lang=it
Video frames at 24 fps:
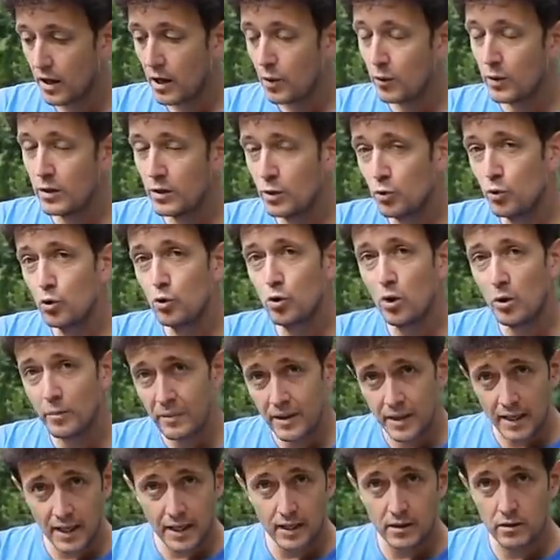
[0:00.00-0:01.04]
quindi un
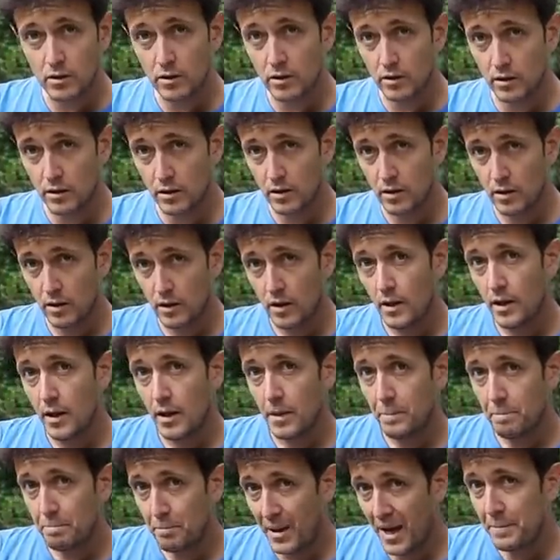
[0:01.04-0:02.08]
Dominator
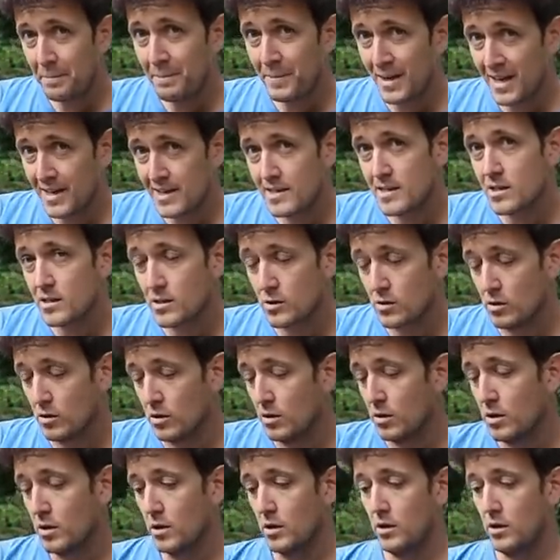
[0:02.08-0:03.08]
ben messo